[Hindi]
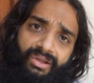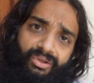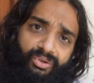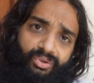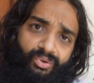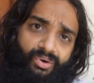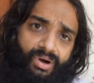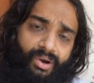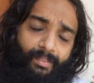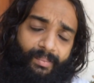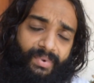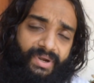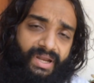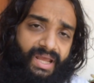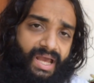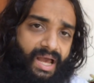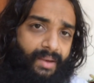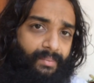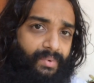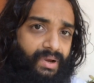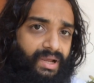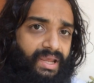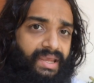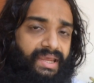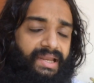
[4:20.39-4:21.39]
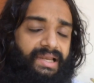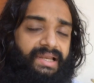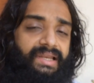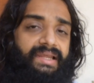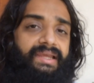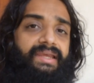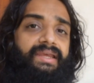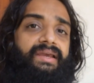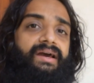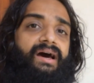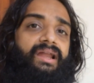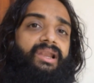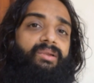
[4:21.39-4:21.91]
तो अपने आप अकेली
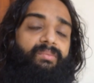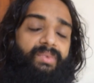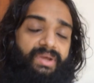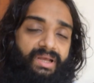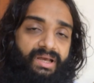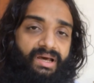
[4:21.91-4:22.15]
ही हल भी